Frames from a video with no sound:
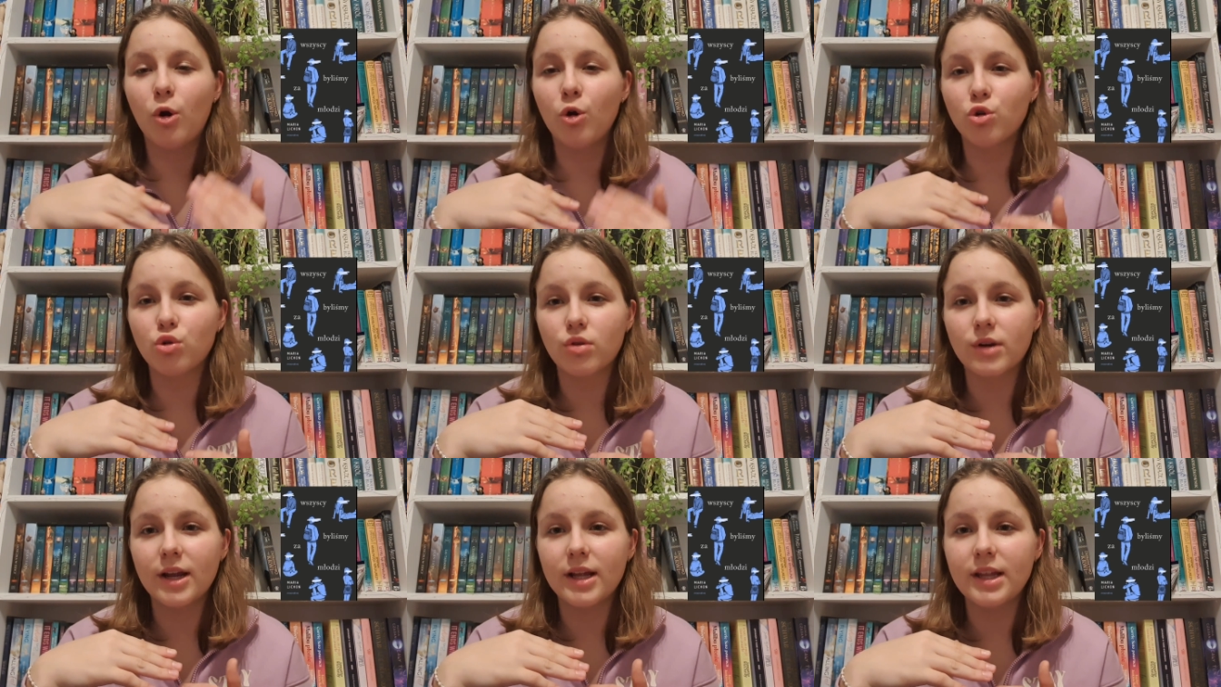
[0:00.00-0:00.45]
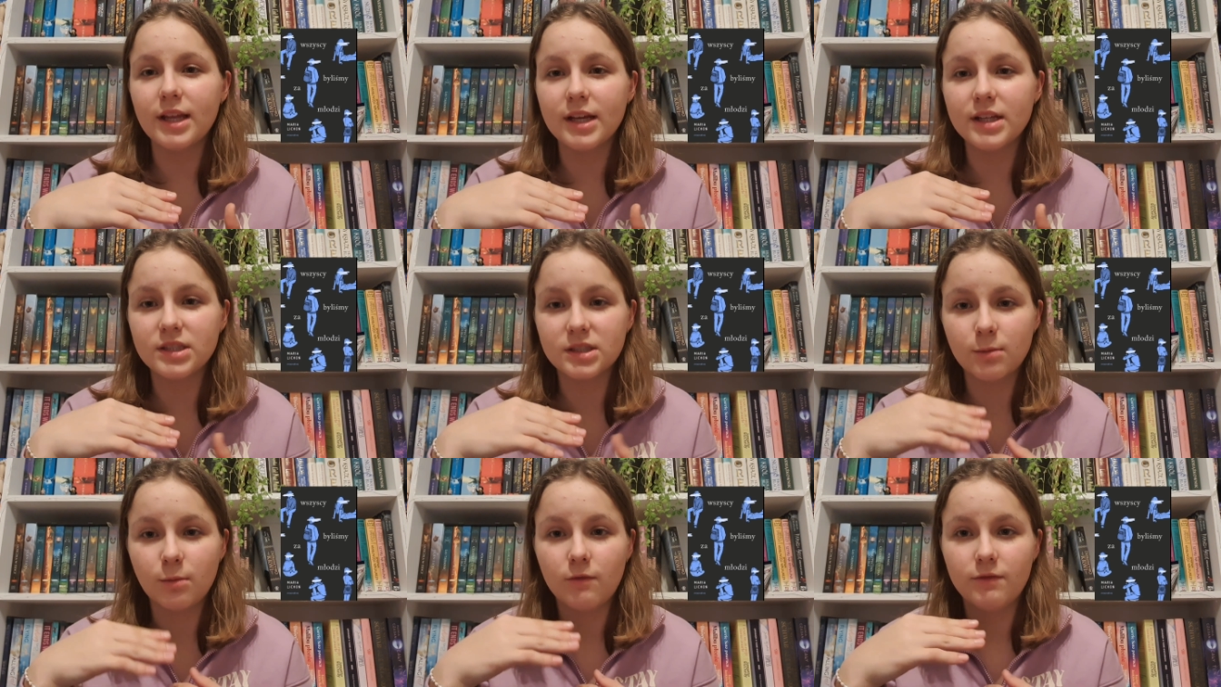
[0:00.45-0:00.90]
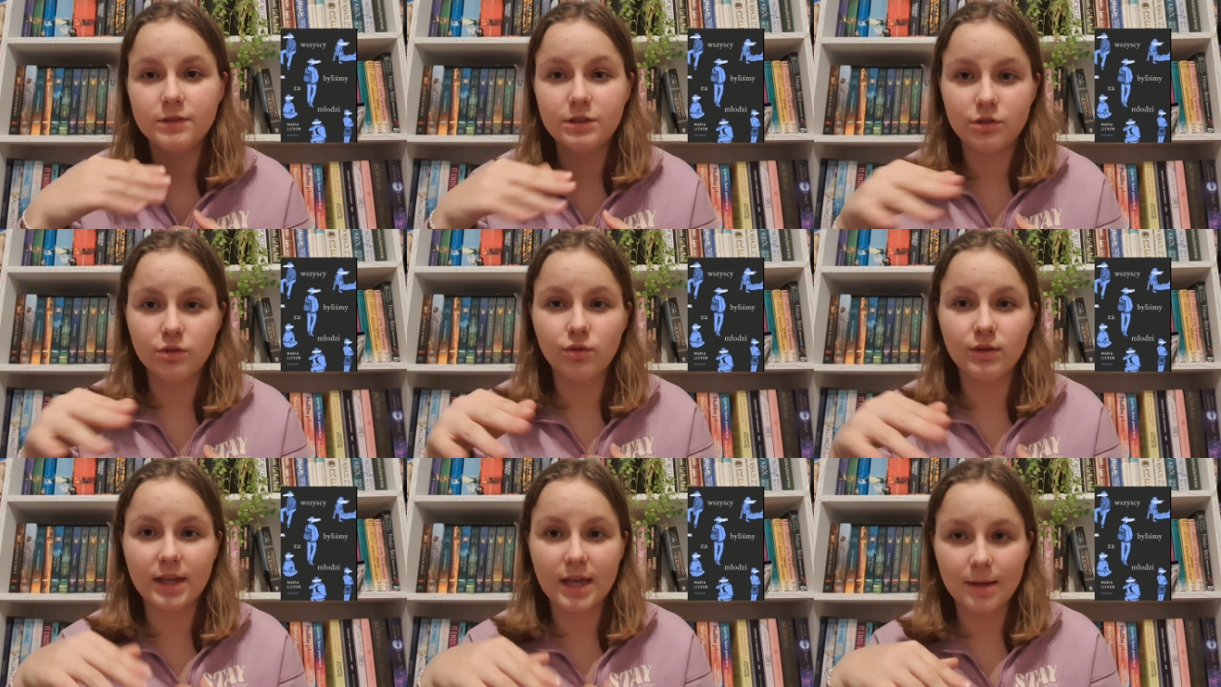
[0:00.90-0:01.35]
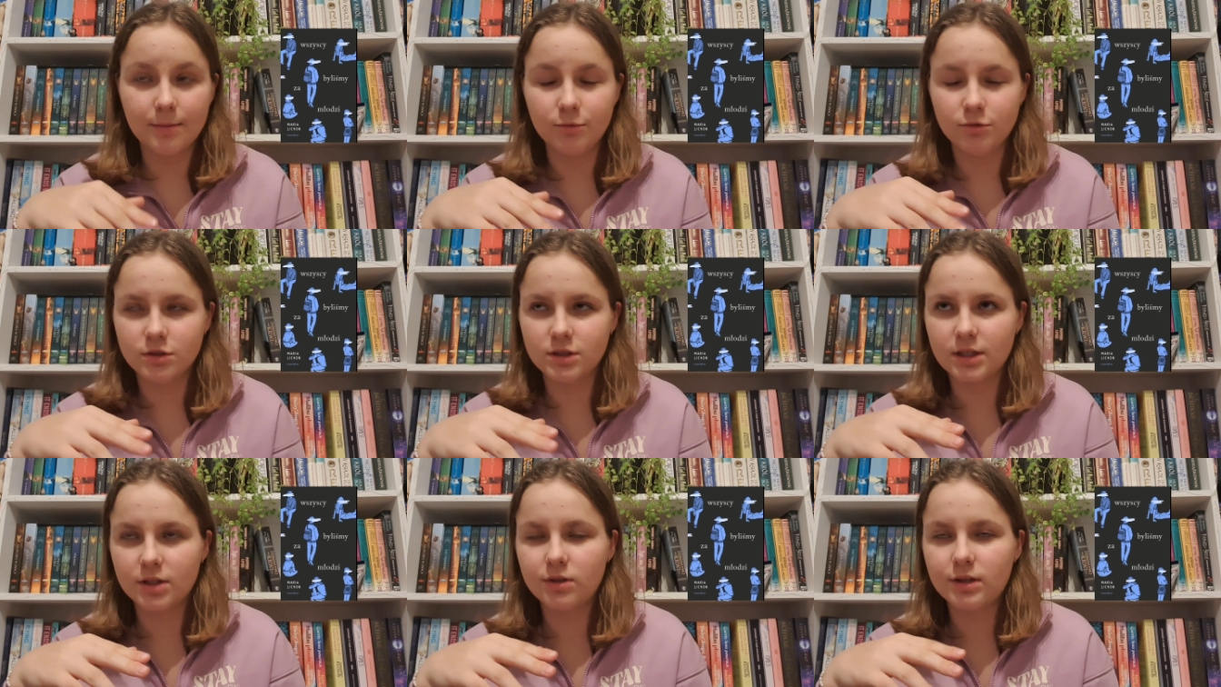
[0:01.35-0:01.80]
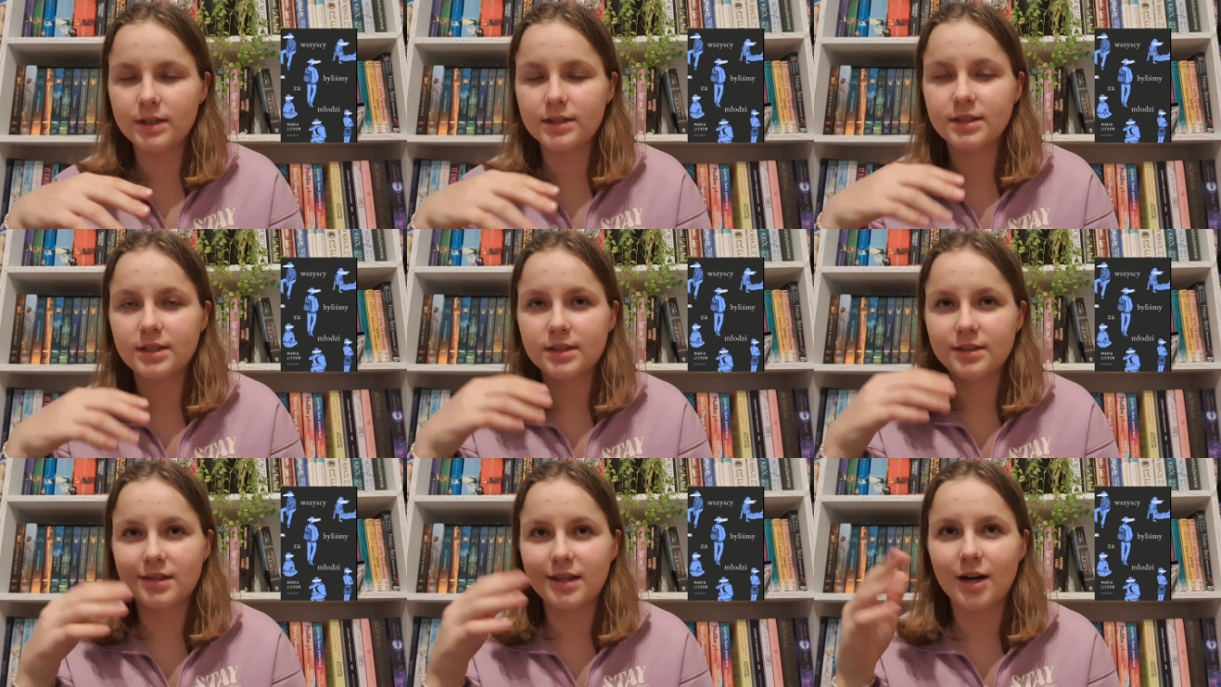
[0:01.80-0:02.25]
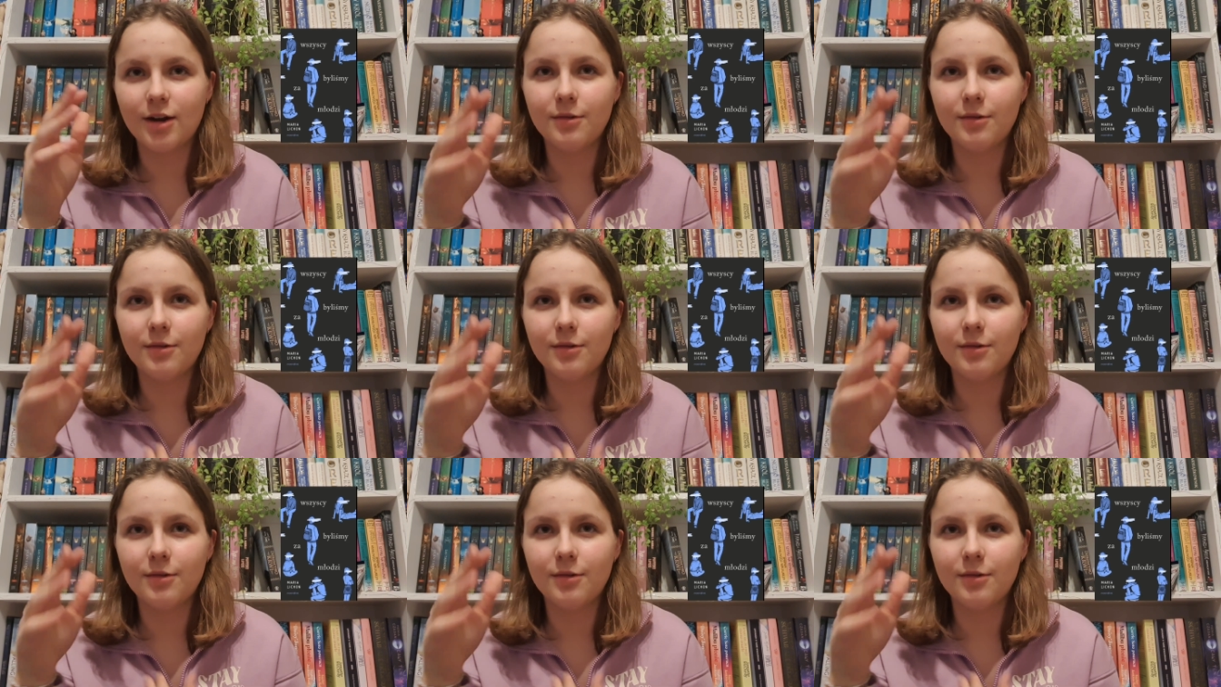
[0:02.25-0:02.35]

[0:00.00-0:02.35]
o której nie chce mówić drugiemu, że to jest